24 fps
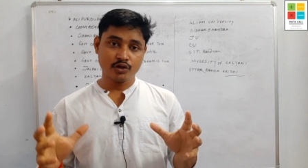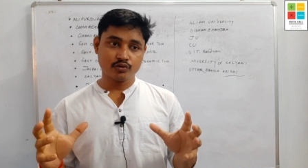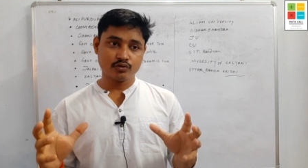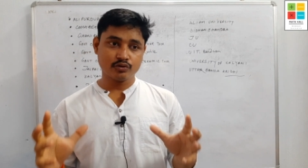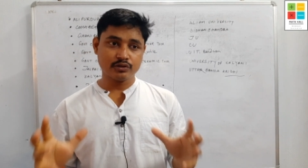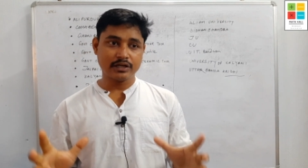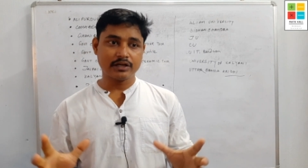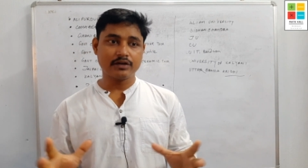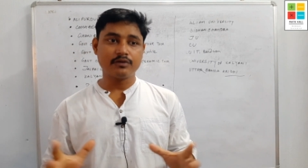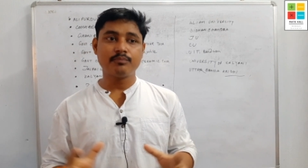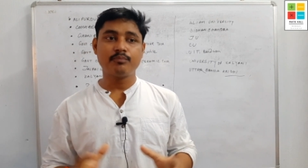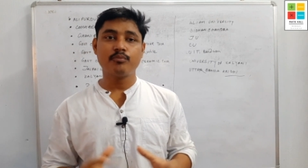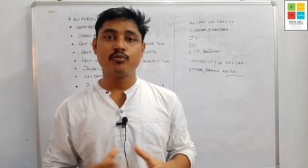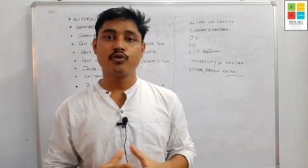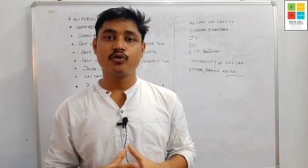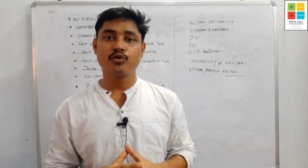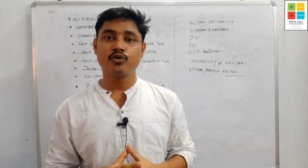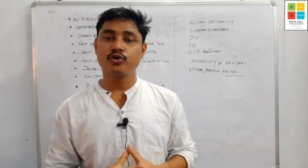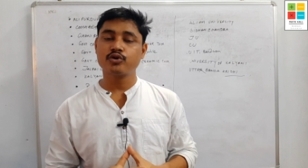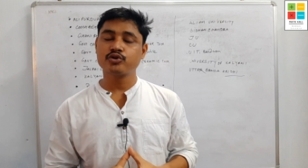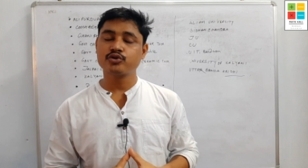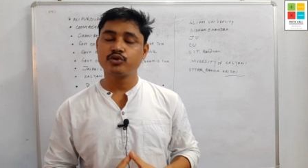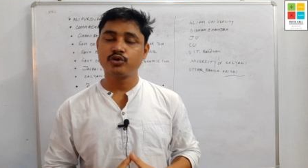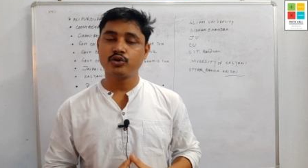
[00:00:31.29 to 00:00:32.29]
তো দেখো
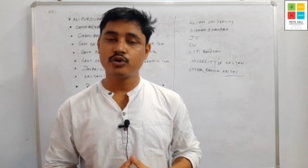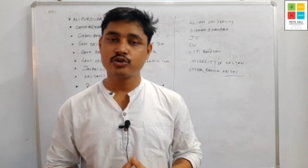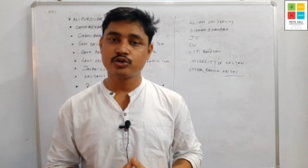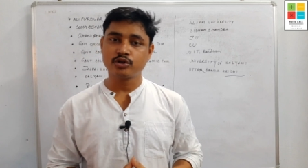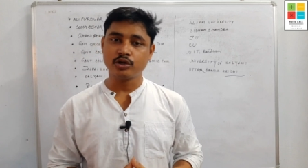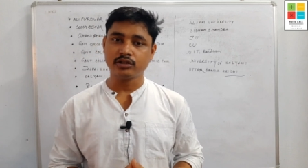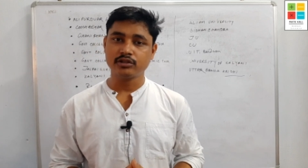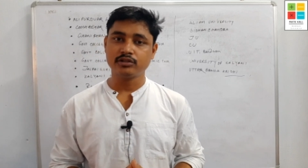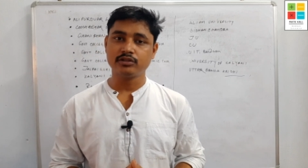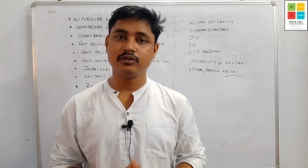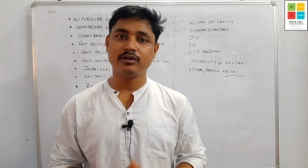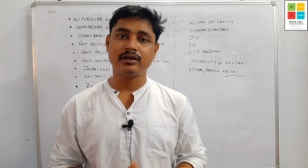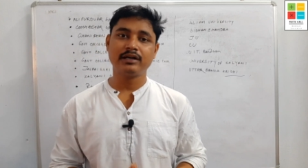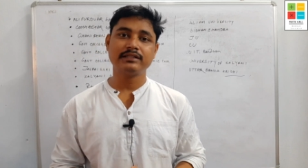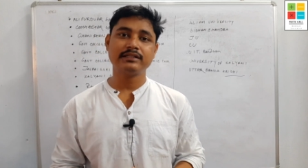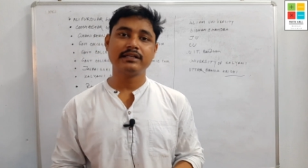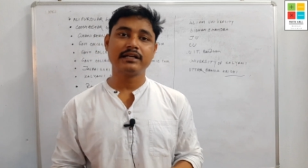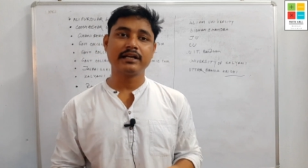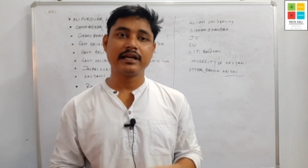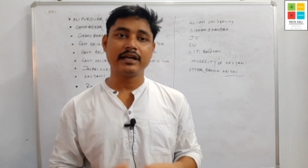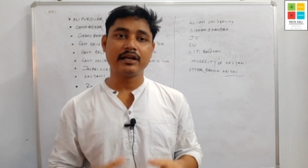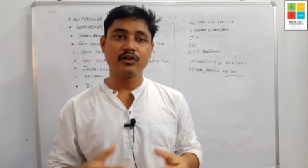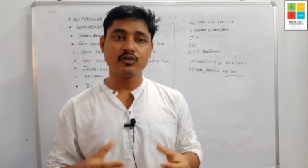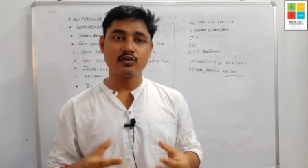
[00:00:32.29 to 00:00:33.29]
পনেরো ষোলো সতেরো
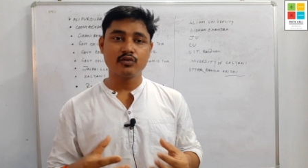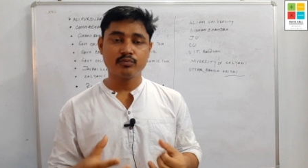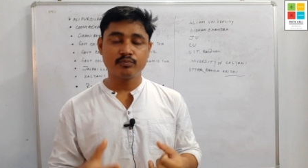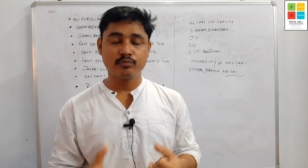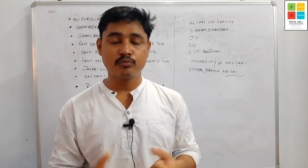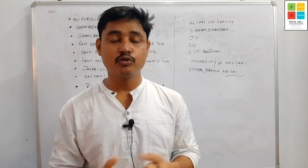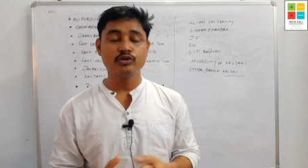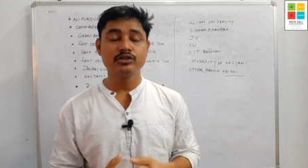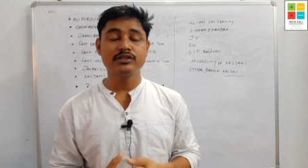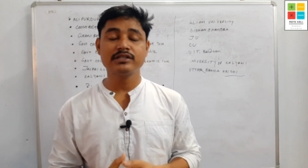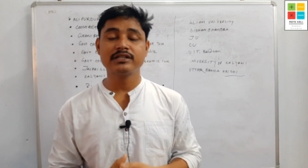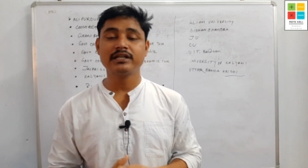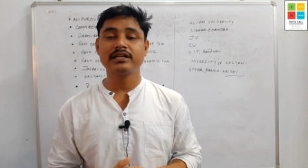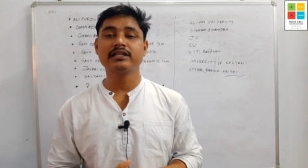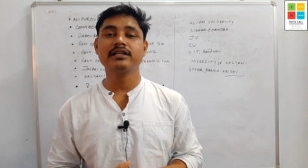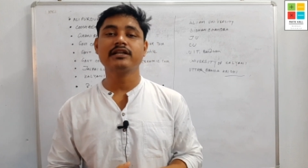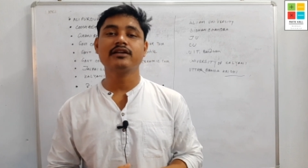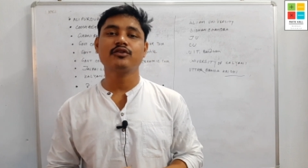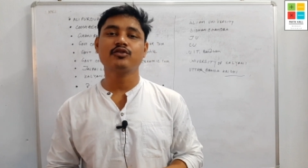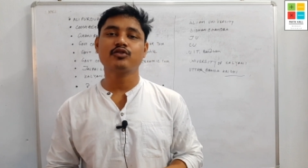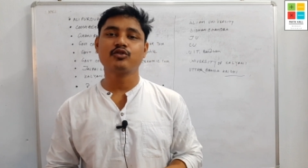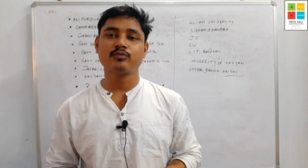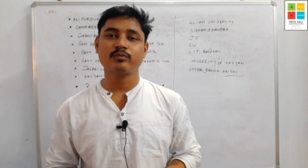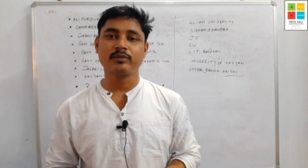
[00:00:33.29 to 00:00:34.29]
হাজার কেন পঁচিশ
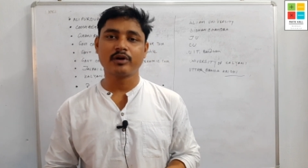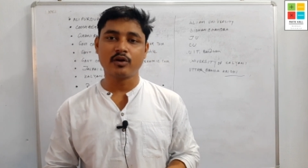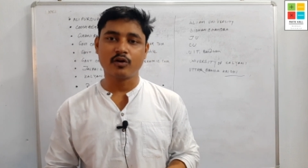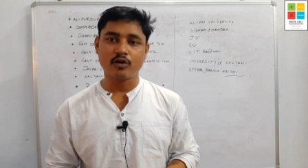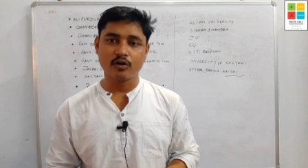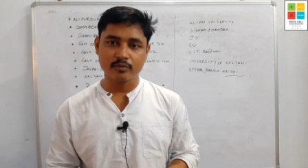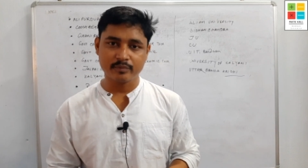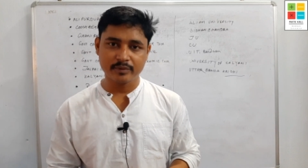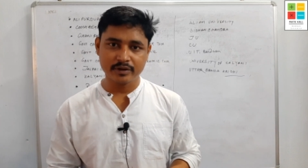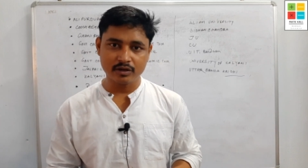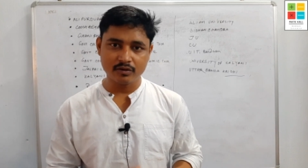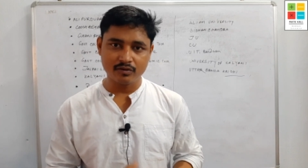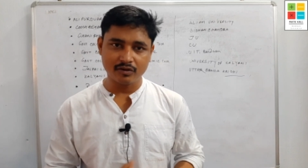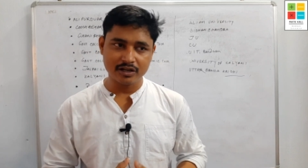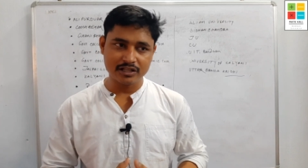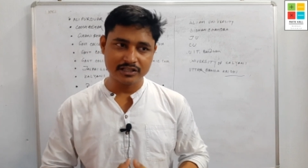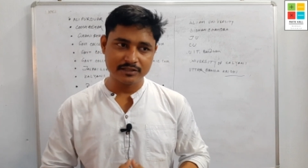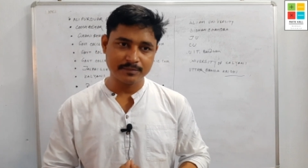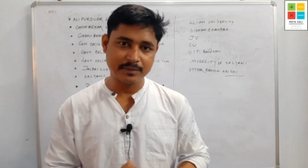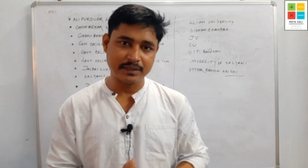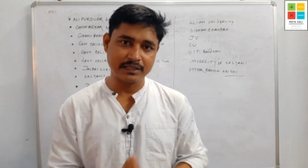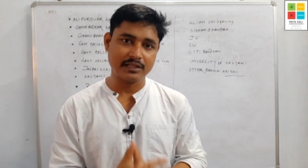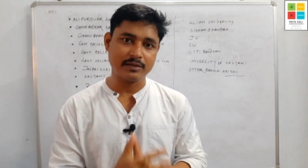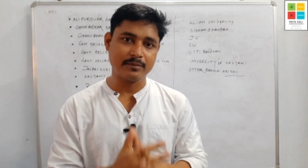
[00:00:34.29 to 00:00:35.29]
হাজারেও তোমরা গভর্নমেন্ট
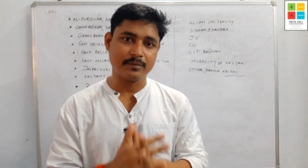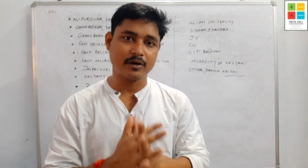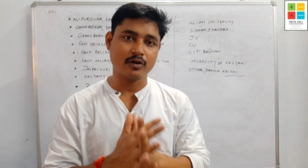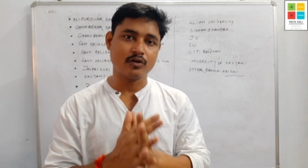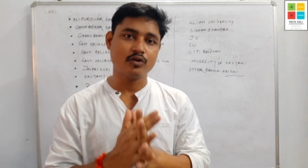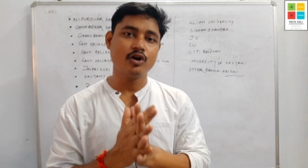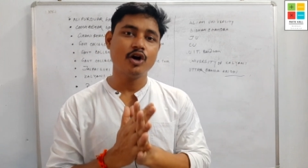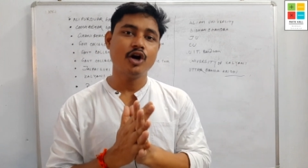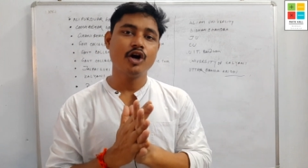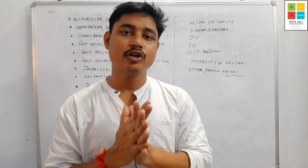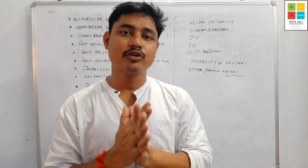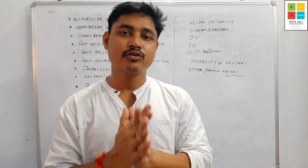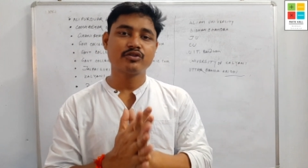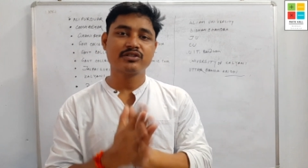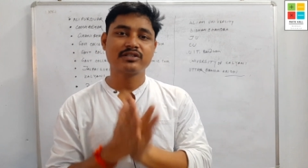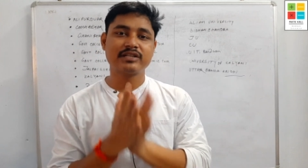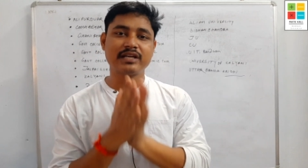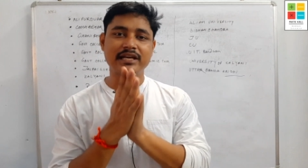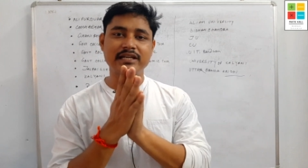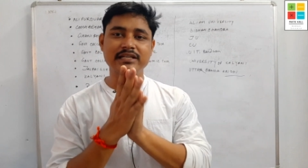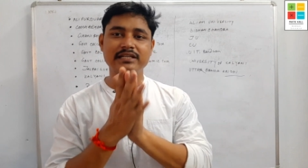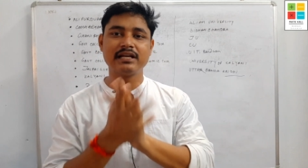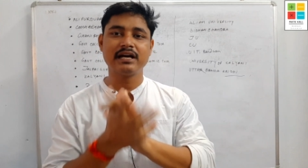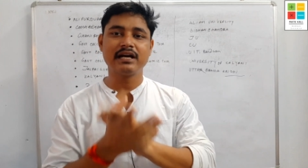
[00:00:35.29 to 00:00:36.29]
কলেজ পেতে পারো তো
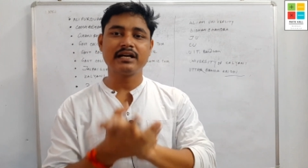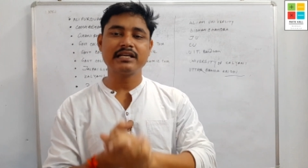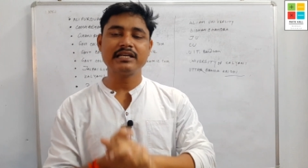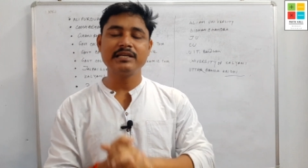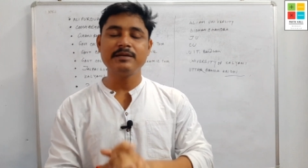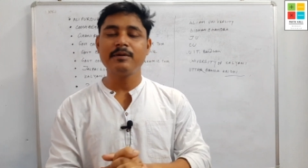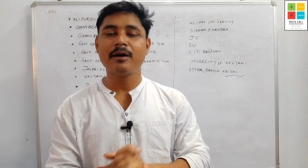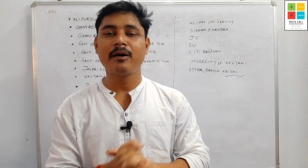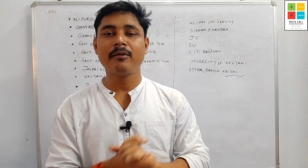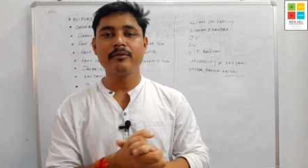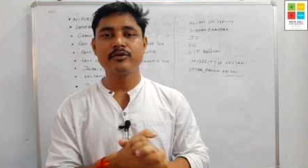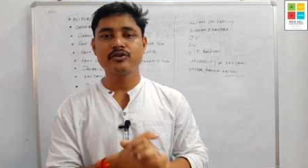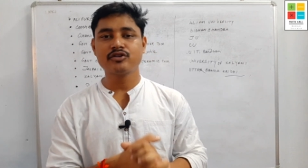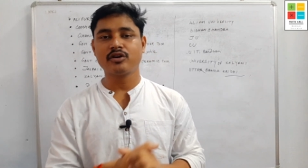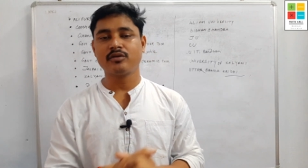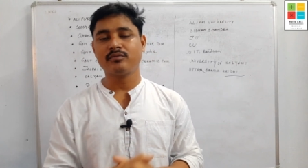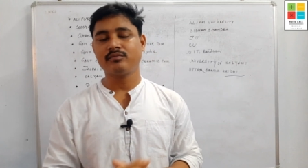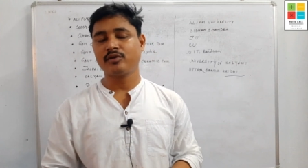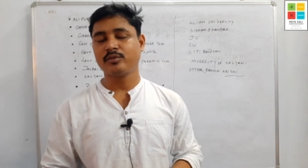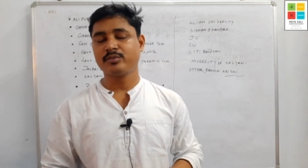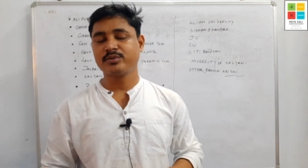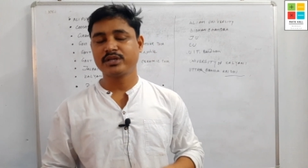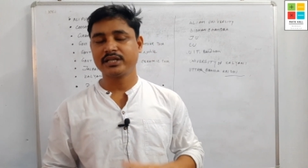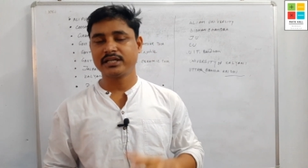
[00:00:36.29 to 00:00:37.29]
সেইটা কিভাবে
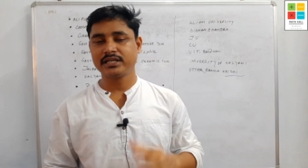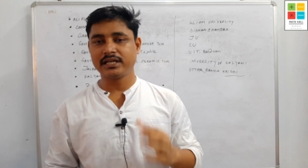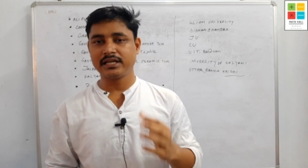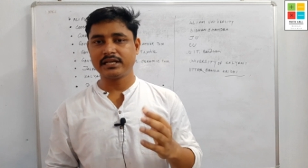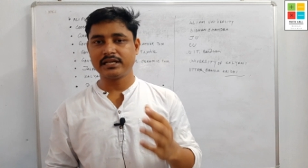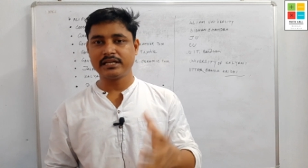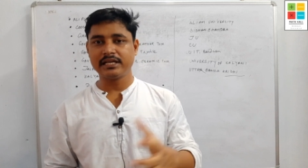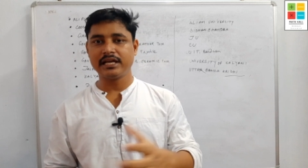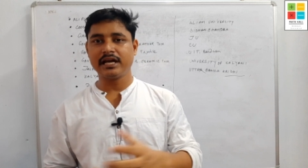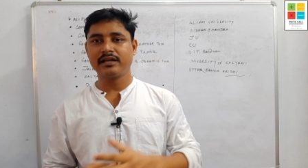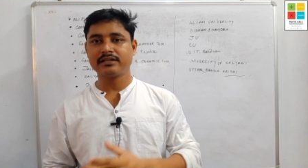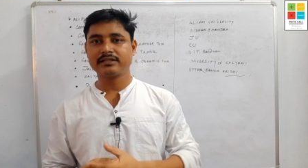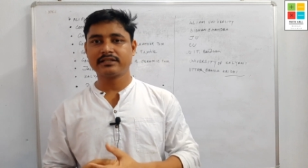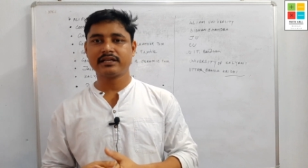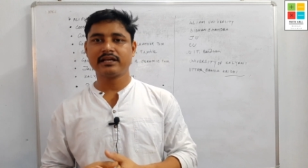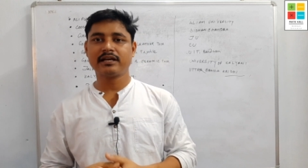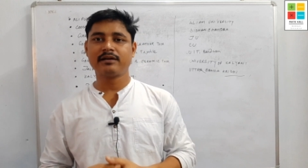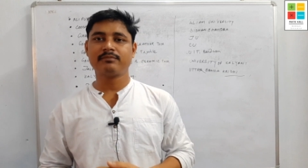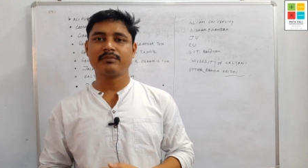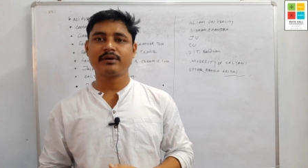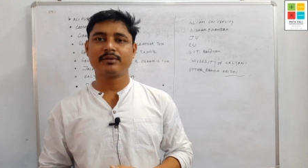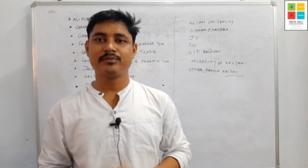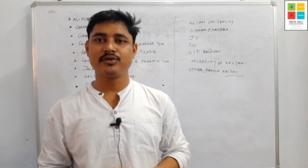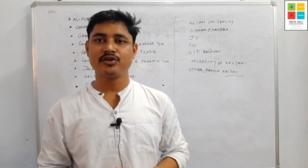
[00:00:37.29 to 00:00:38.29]
সম্ভব সেটা নিয়ে আজকের
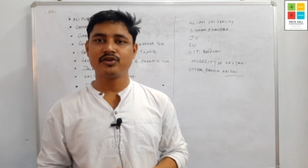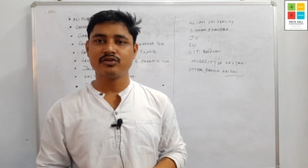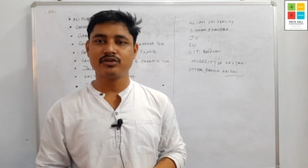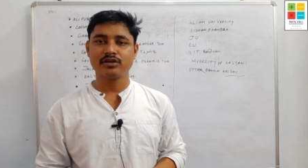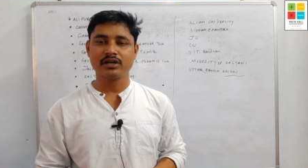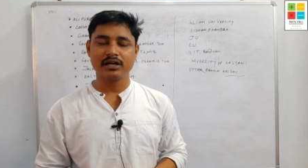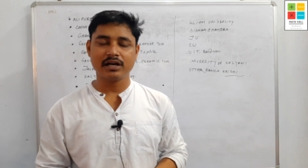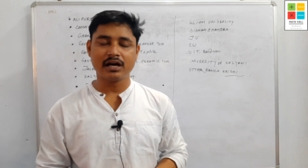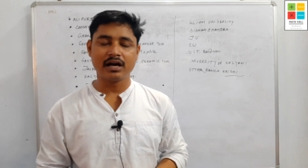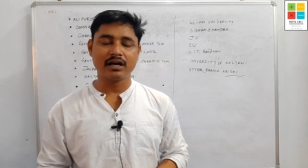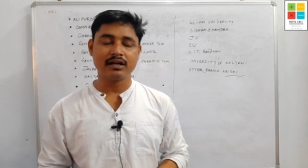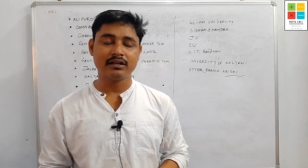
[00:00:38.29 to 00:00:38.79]
আমরা ভিডিওটা